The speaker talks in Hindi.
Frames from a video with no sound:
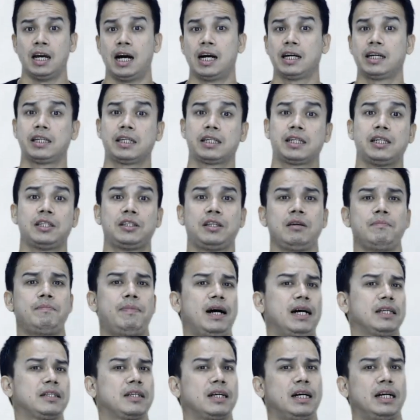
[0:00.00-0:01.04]
अगर किसी
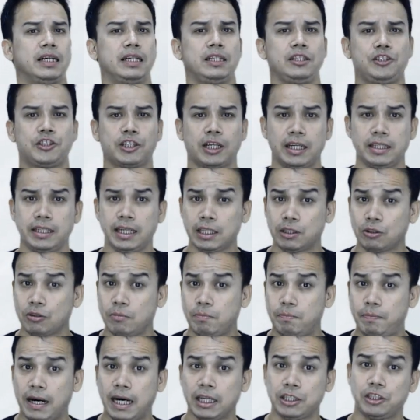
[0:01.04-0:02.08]
बात का हल चाहिए तो
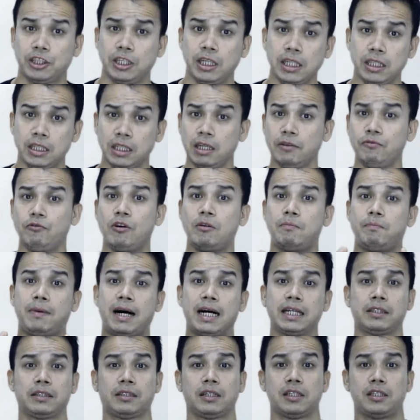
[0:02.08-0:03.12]
बातचीत ही वो
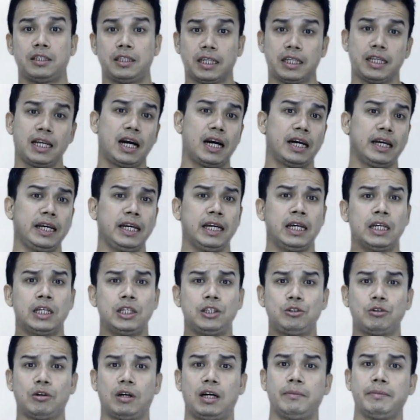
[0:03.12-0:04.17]
मात्र जरिया है
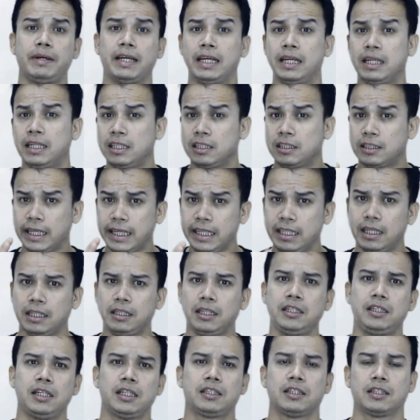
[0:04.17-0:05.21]
जो हमें सही
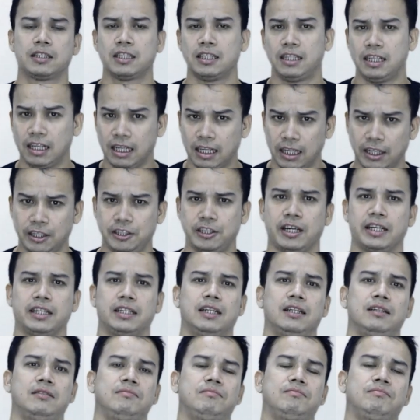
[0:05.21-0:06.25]
नतीजे तक ले जाएगा